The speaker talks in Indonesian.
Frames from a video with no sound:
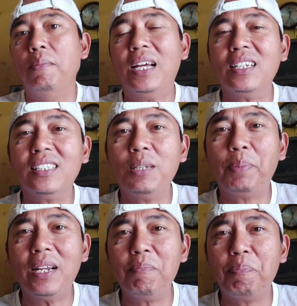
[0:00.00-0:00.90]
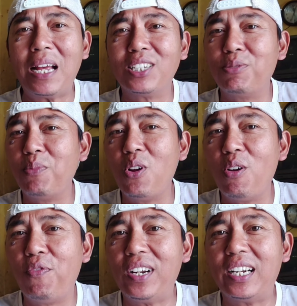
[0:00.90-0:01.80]
Bareng si Friend Pas
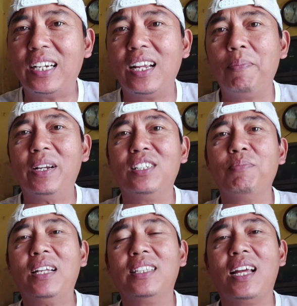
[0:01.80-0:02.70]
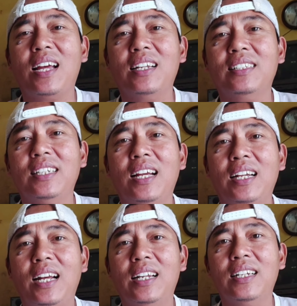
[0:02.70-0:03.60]
Molover ya Pada kesempatan
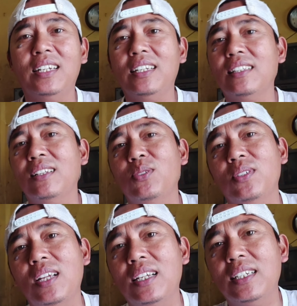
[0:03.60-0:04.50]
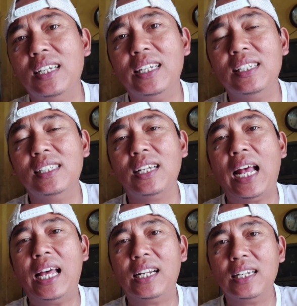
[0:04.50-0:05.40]
siang hari ini Tentunya di edisi
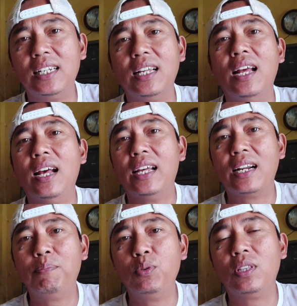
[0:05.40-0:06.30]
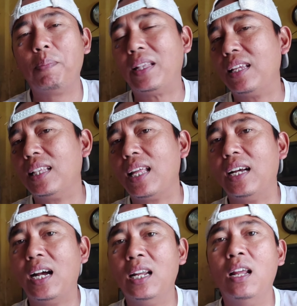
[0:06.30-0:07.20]
hari Rabu Tepatnya
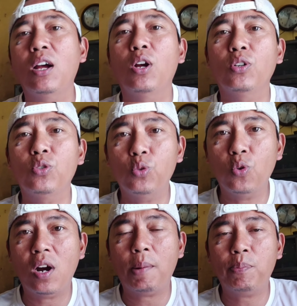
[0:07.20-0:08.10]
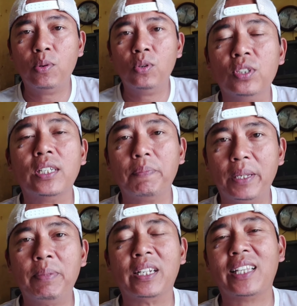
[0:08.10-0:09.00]
tanggal 20
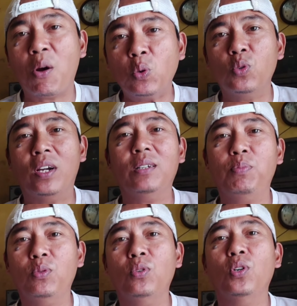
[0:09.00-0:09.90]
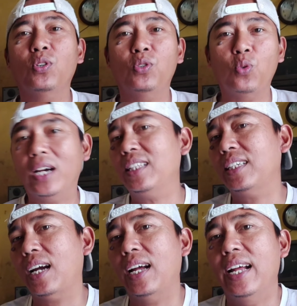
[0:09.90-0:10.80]
September tahun
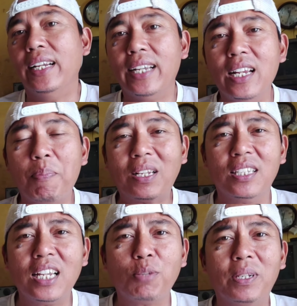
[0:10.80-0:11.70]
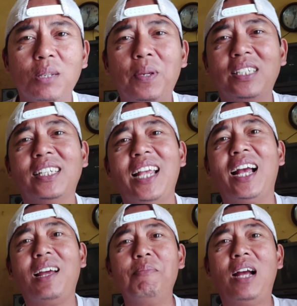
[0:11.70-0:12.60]
2023 dan ya pastinya seperti biasa saya
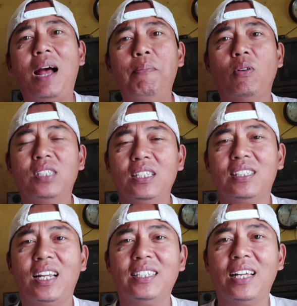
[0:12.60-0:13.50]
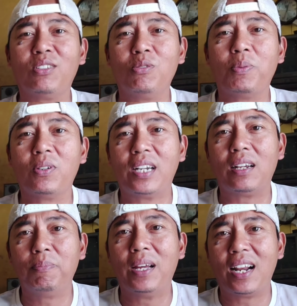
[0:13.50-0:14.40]
akan mengunboxing salah satu
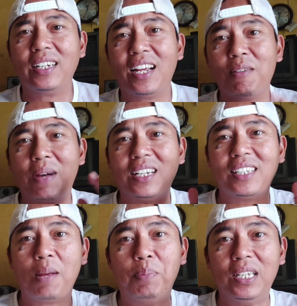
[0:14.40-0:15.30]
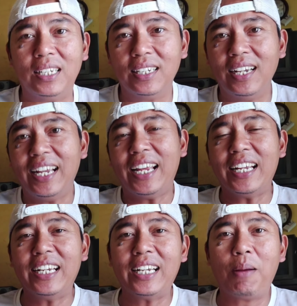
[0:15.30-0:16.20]
produk barang yang kemarin saya beli
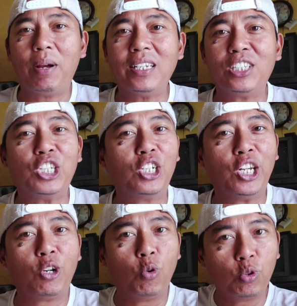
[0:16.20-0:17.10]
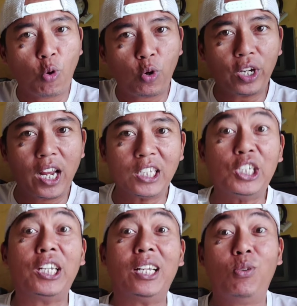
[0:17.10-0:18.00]
ini namanya Ciki Guntur ya
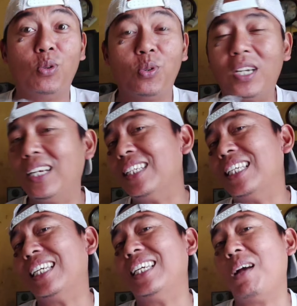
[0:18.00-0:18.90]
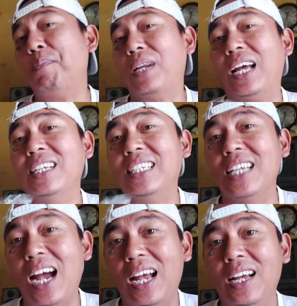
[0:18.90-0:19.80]
Ciki Guntur ini Ciki yang
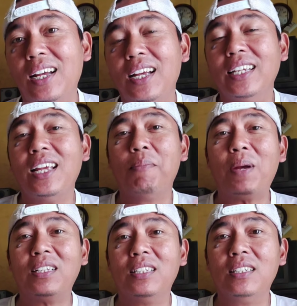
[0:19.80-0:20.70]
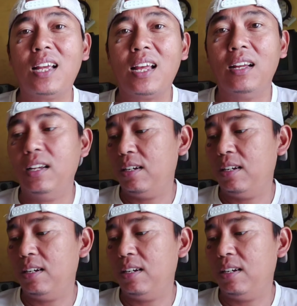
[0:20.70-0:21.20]
berhadiah yang pastinya